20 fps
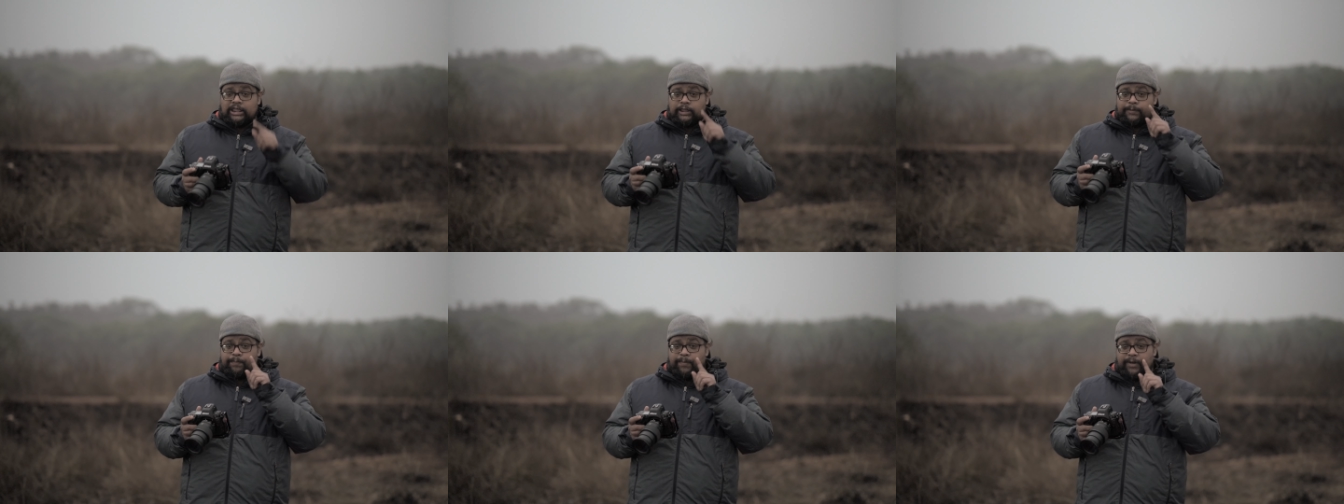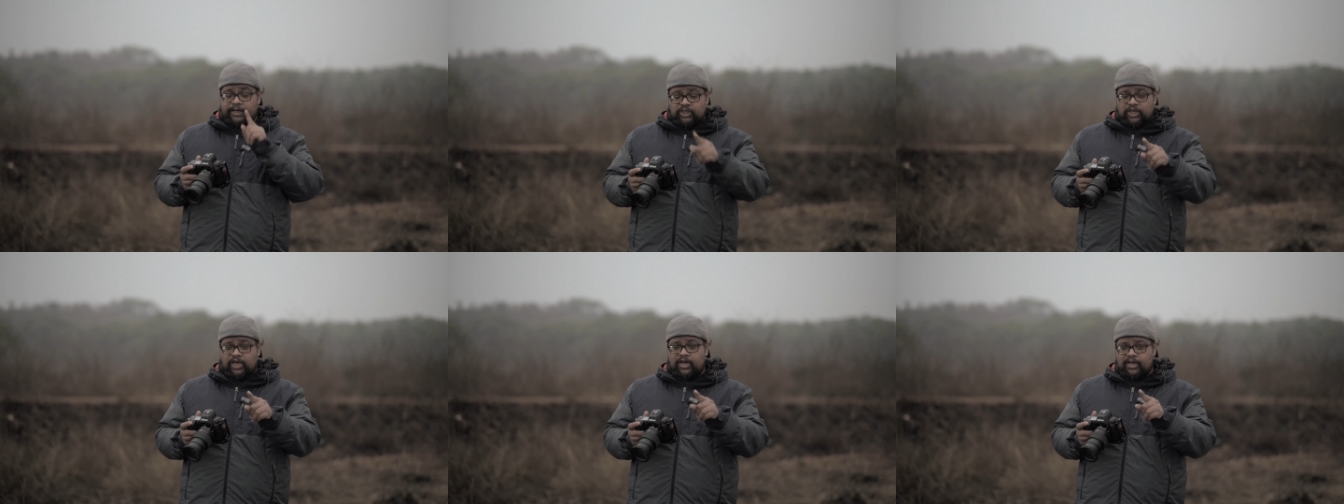
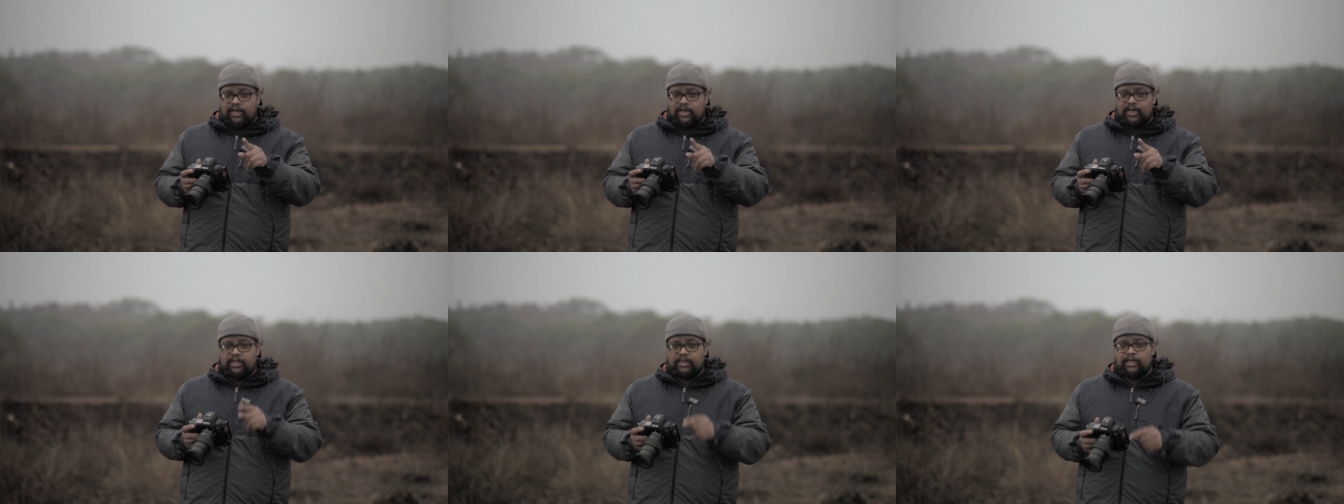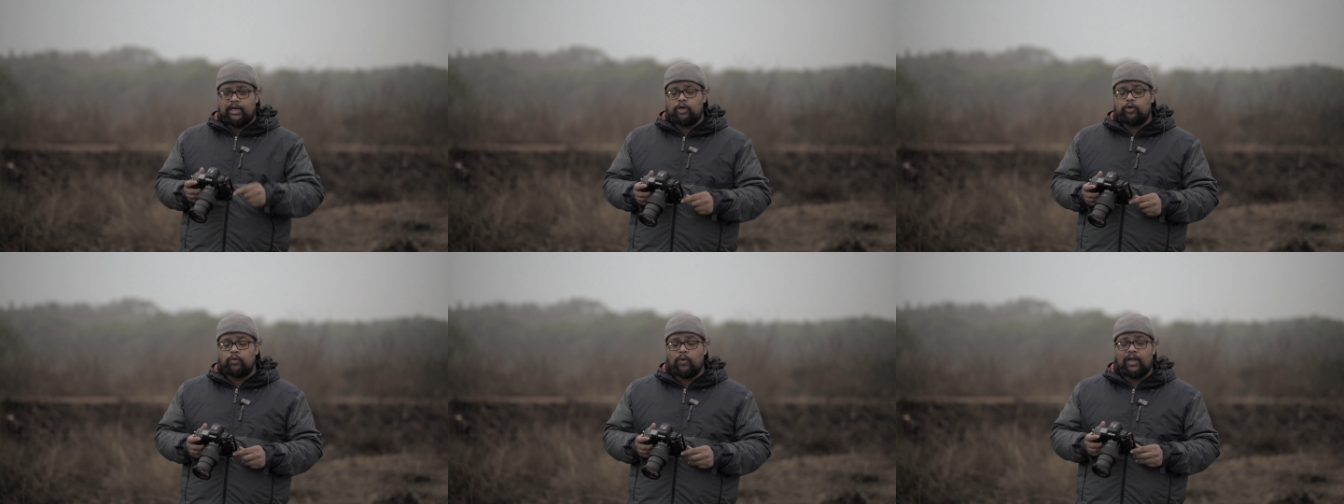स्पेशली
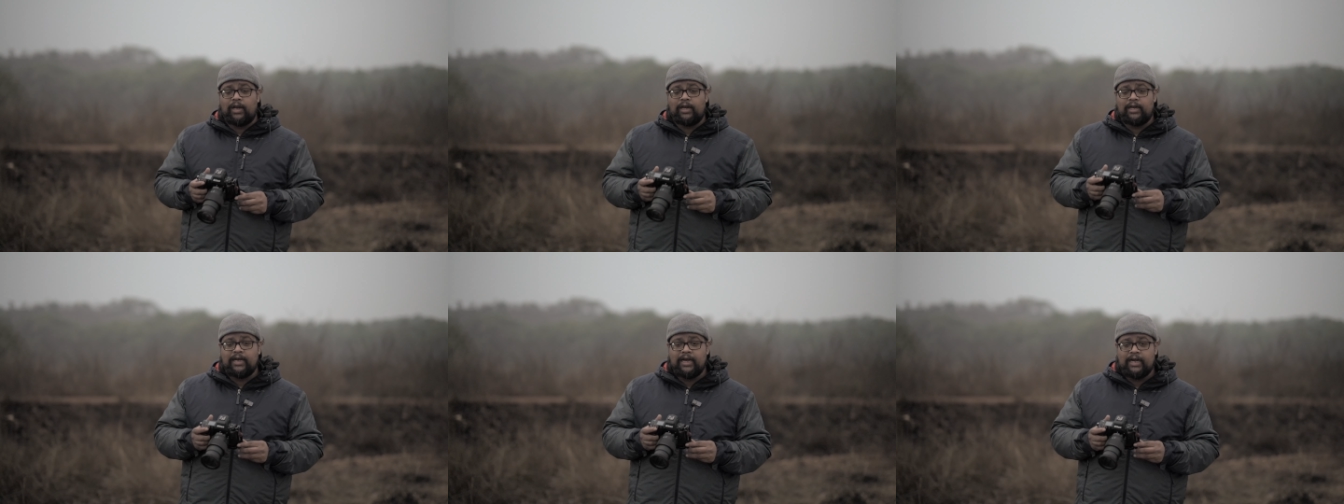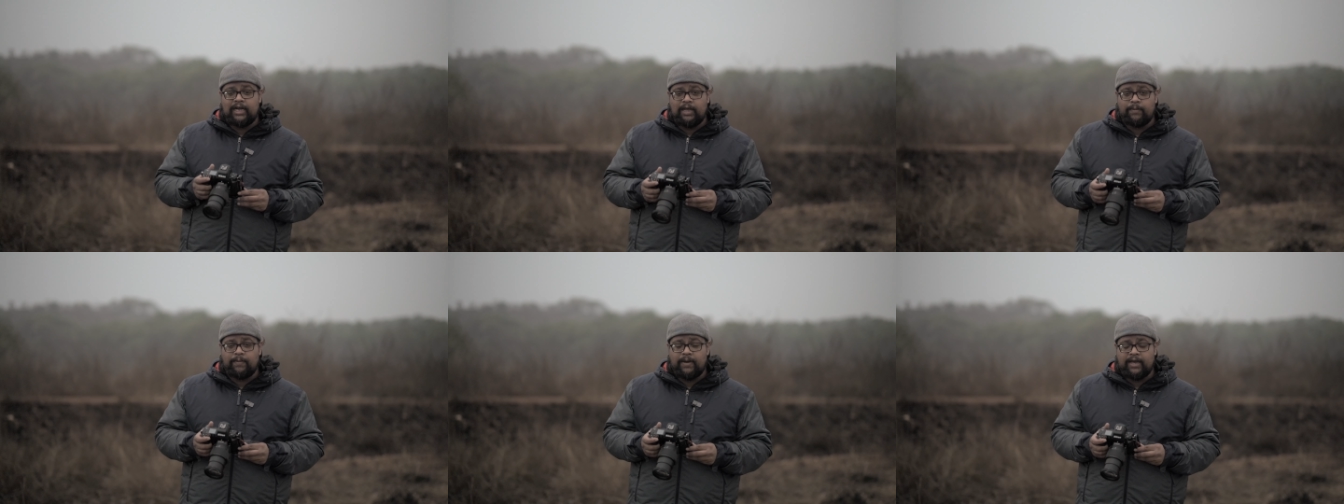द डुअल
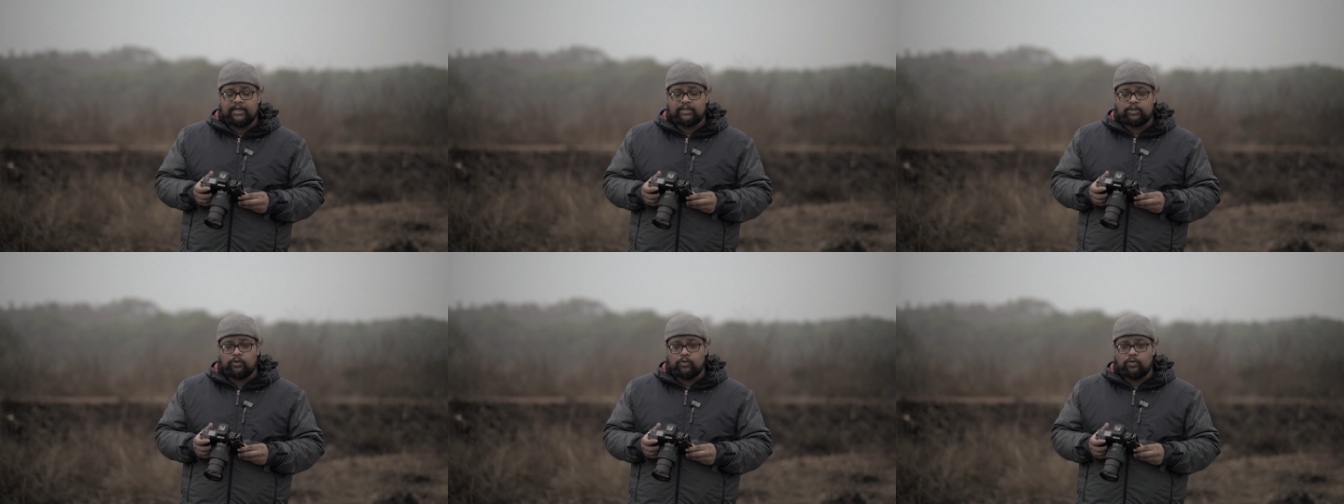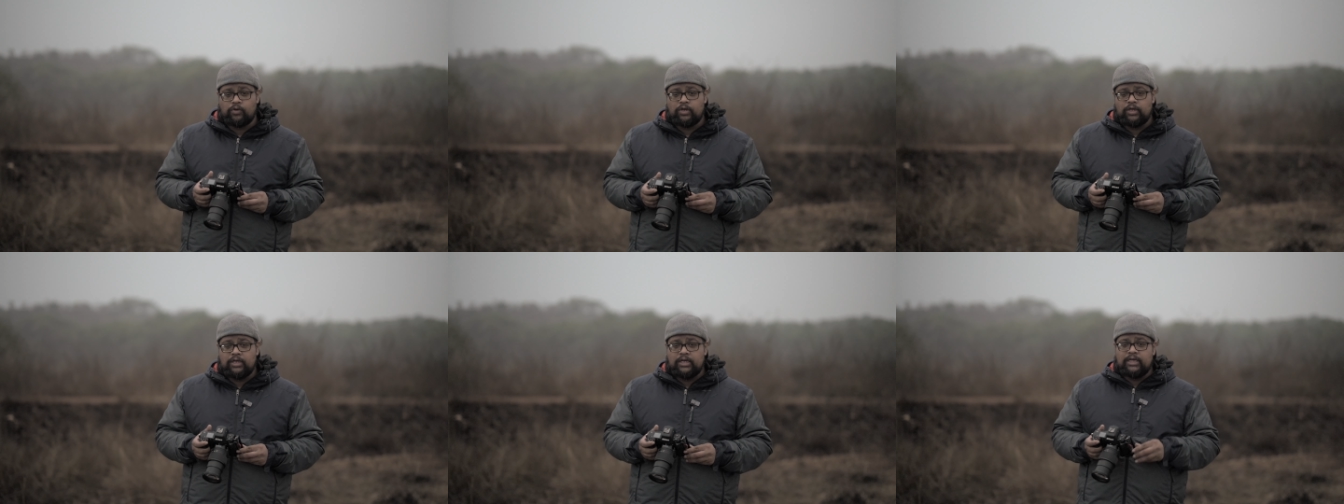नेटिव
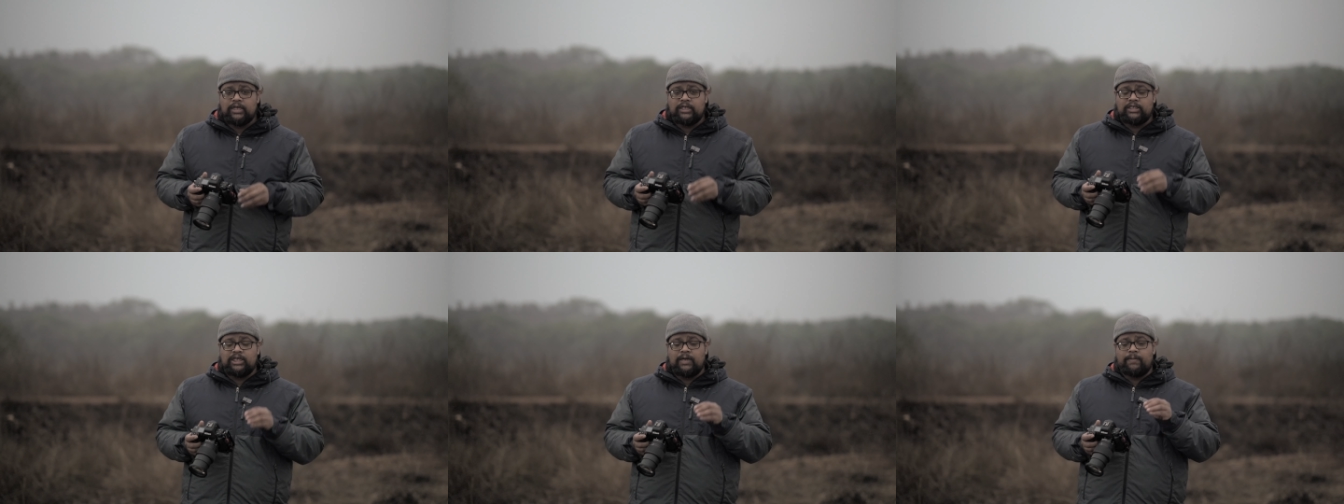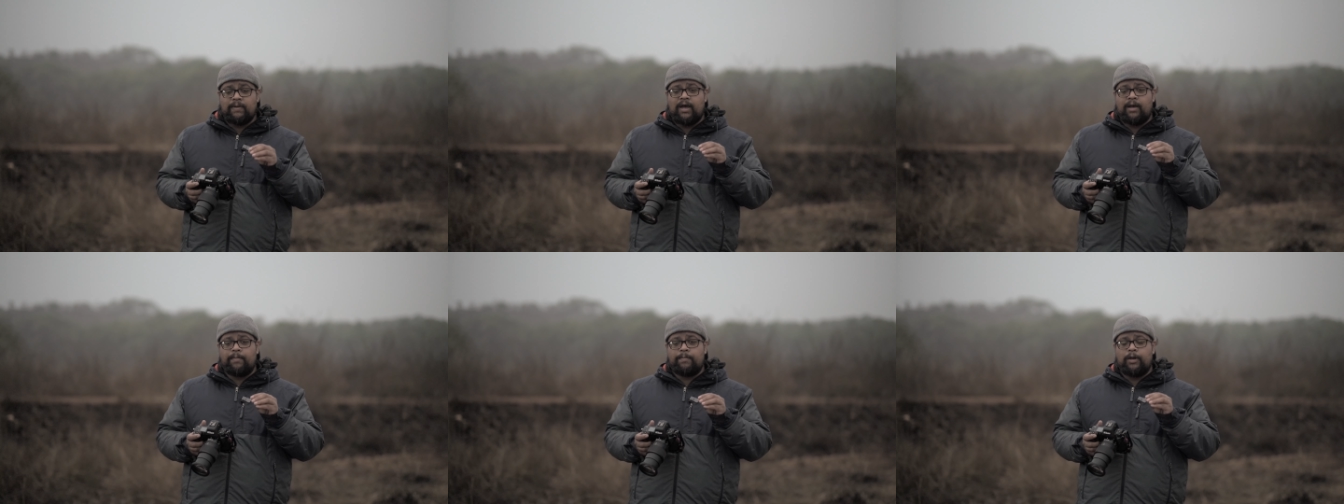आइसो
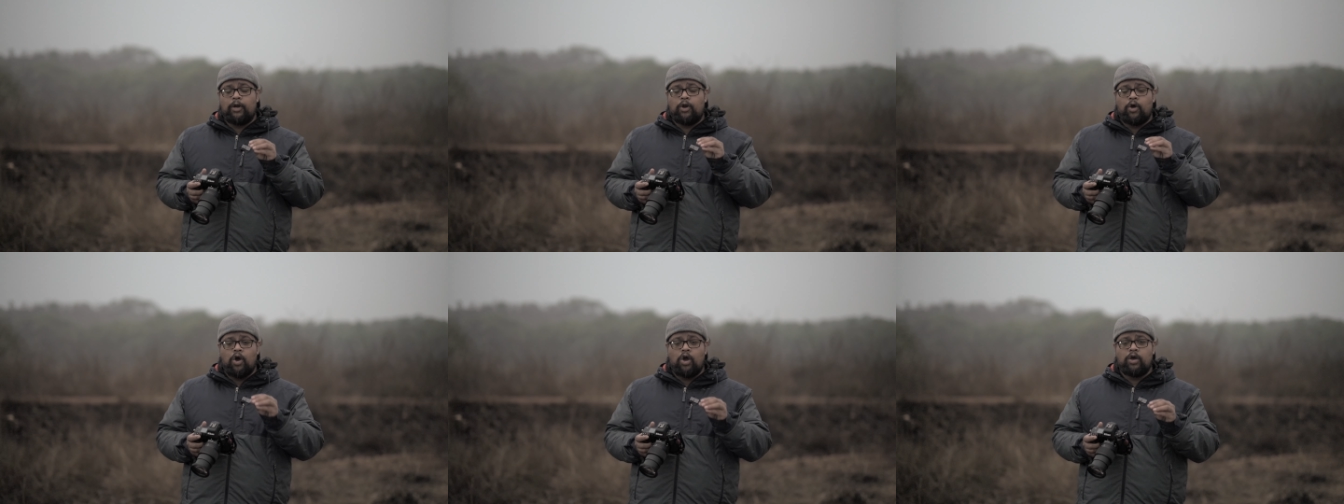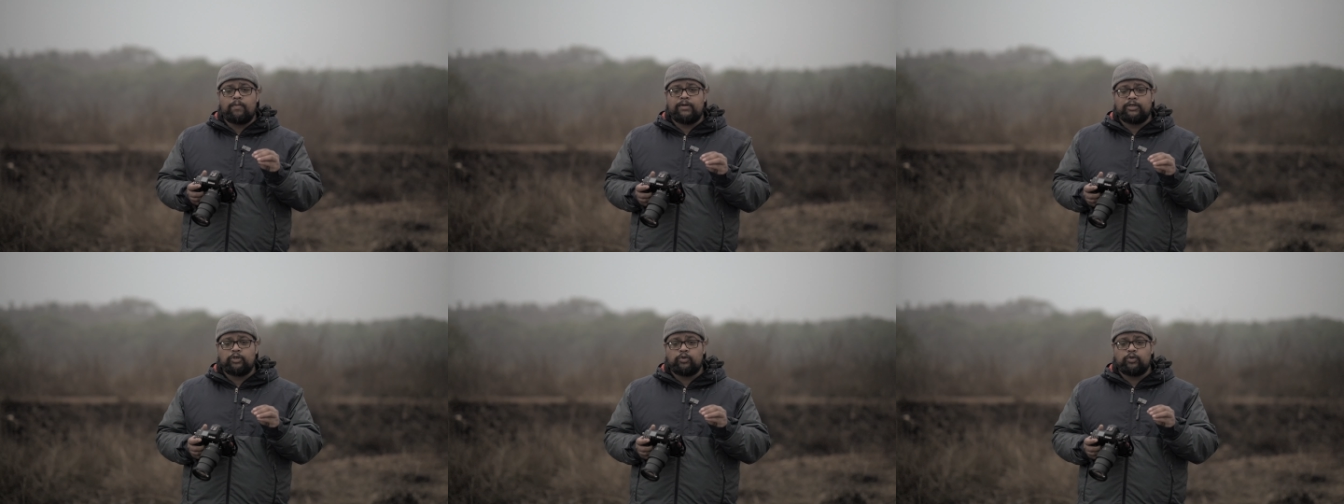जब आप लॉग में